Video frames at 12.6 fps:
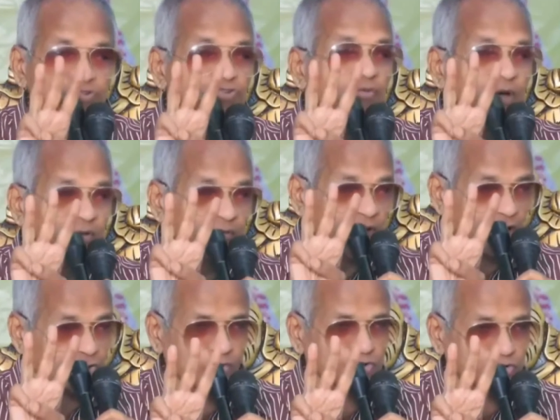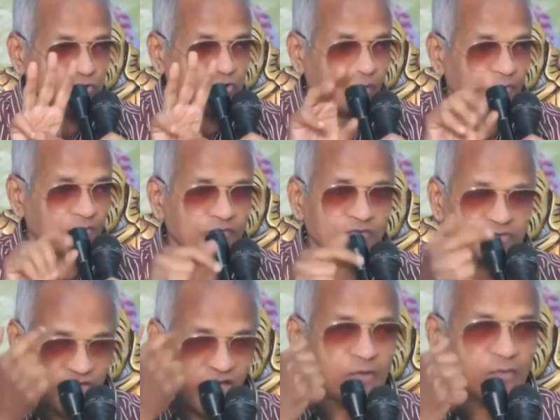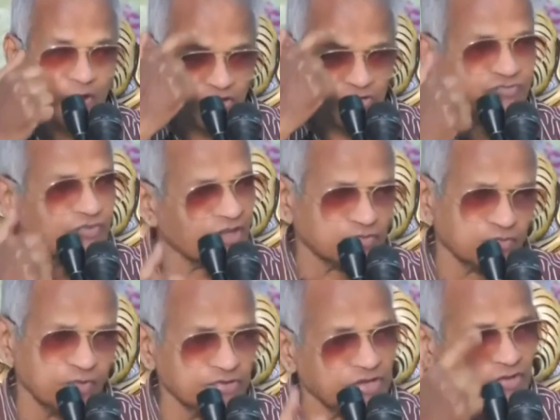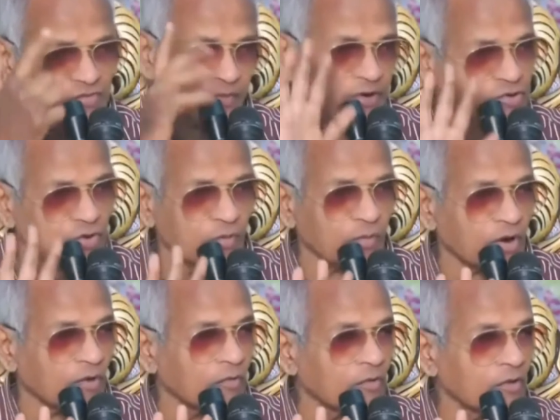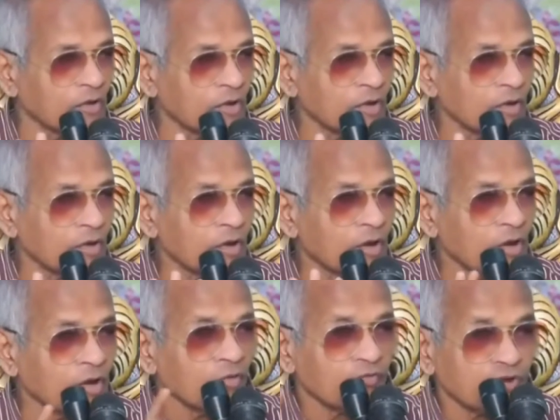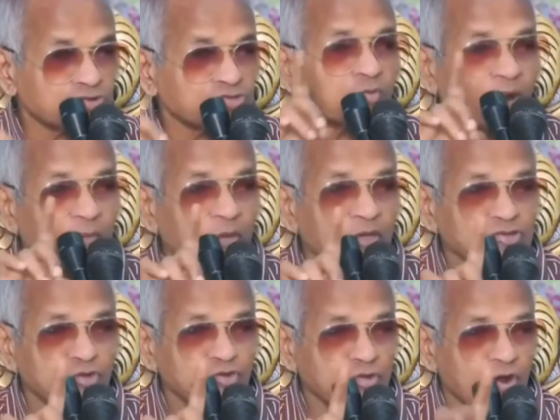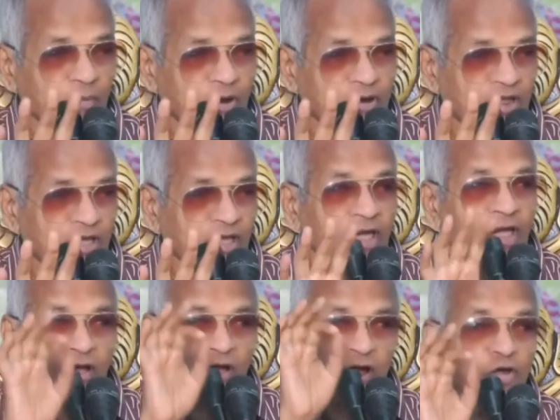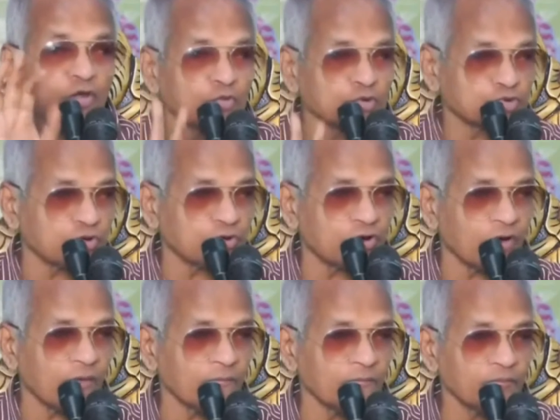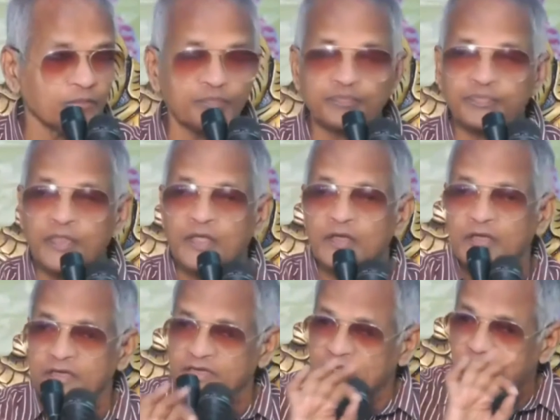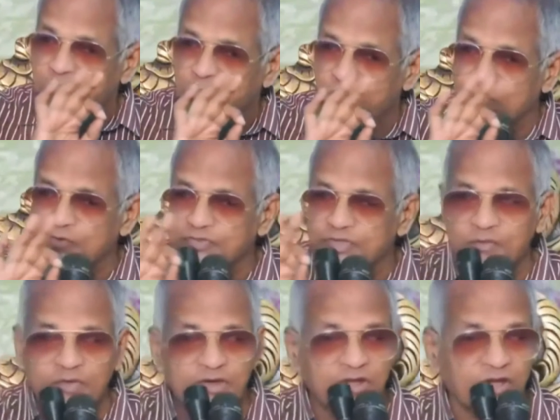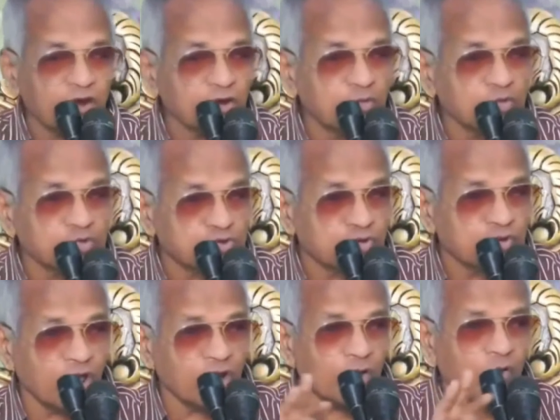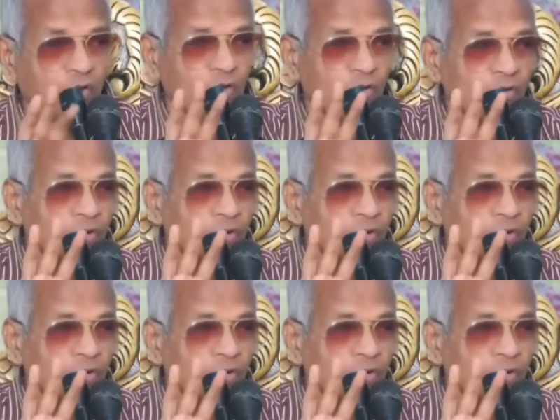ఫస్ట్ మనం కళ్ళు మూసుకుంటాం ధ్యానం అంటే శ్వాస మీద జాస్ పెడుతున్నాం మనం ఫస్ట్ మనం ఏం చేస్తున్నామంటే కళ్ళు మూసుకుంటున్నాం ఎప్పుడైతే మీరు కళ్ళు మూసుకున్నారో